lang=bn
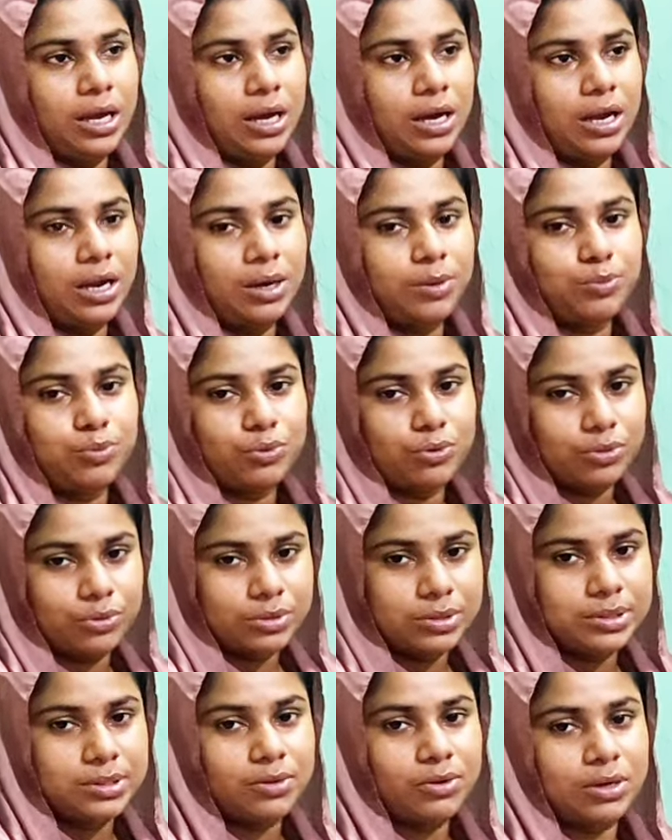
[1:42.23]
আর
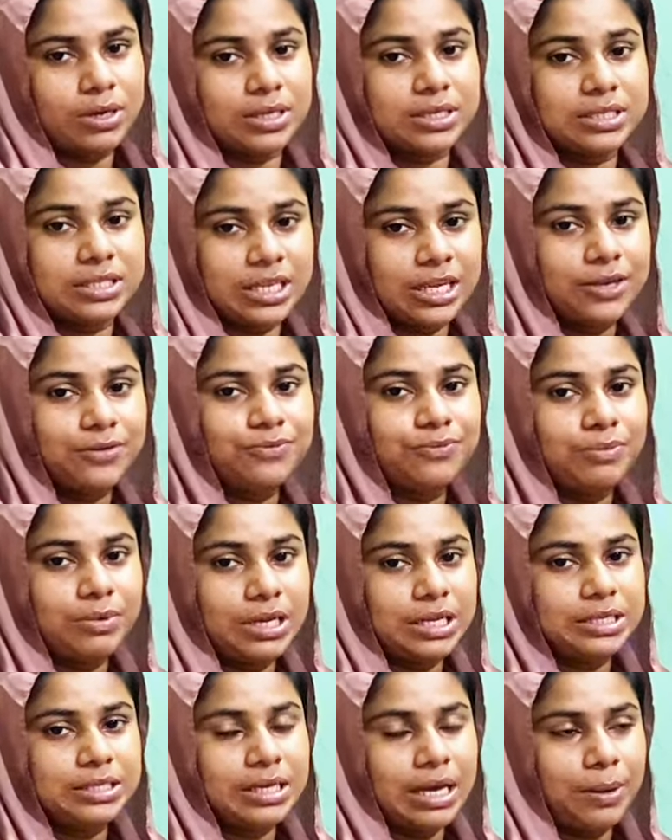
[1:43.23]
বলছে অনেক
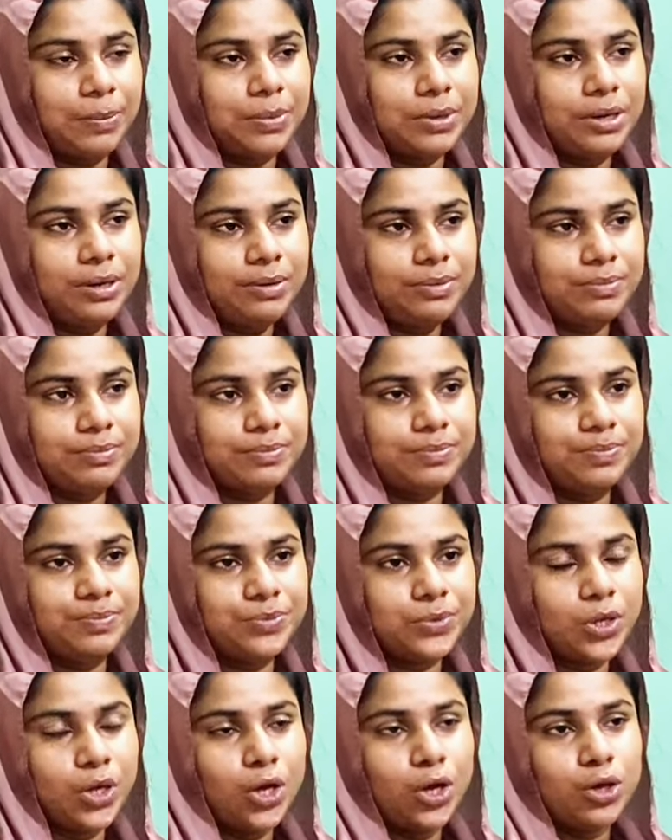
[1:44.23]
সেফলি যাবে
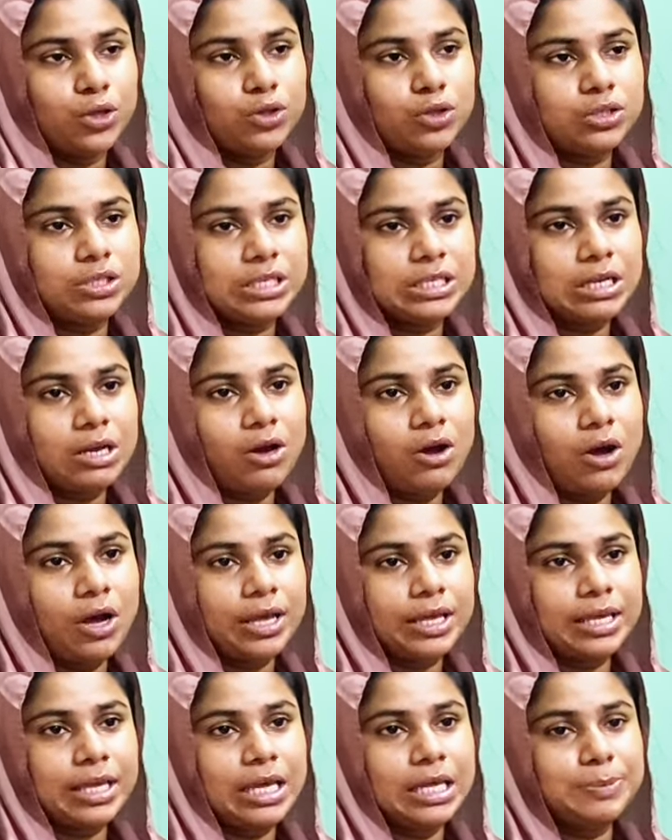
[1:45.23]
তো যেটা
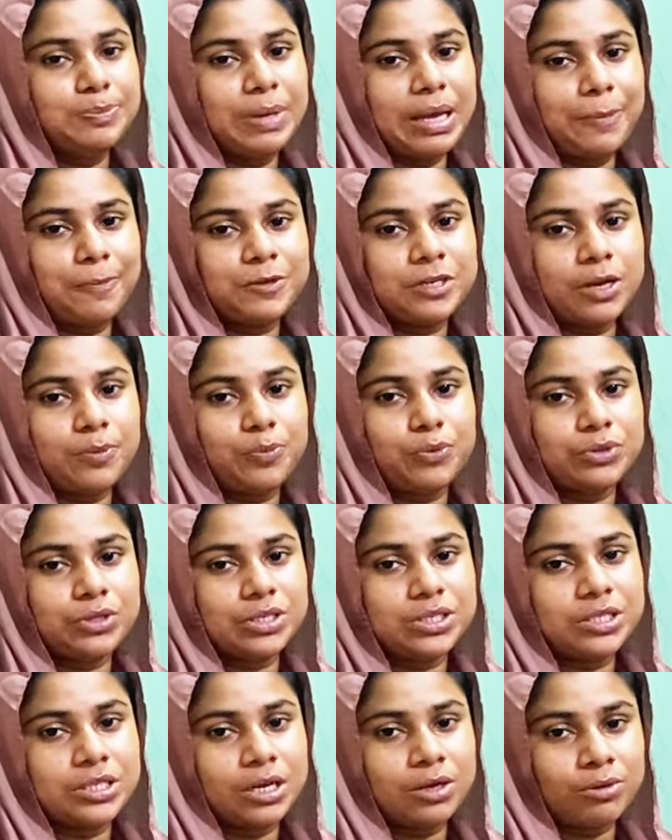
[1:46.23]
হয় কি ব্যবসা
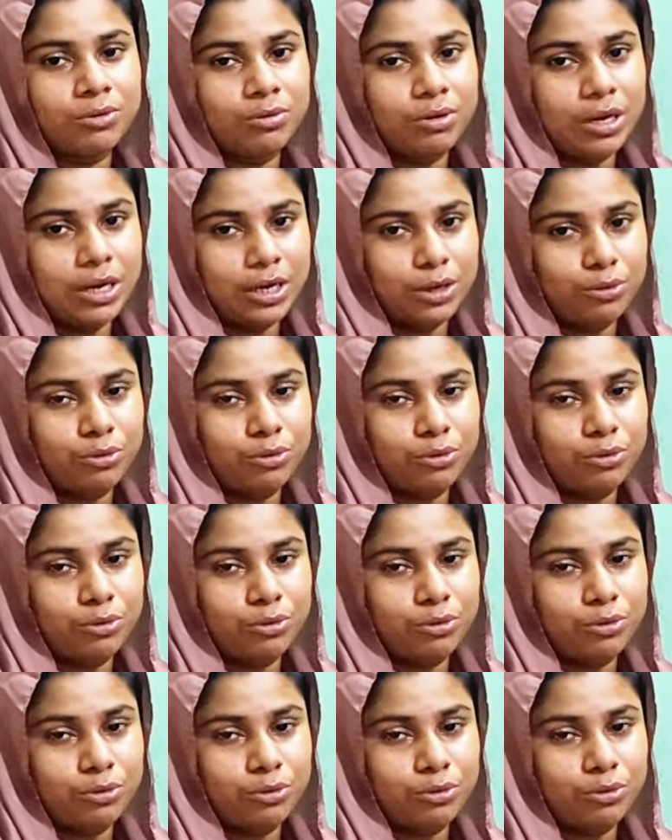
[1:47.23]
প্রতিষ্ঠানগুলোরে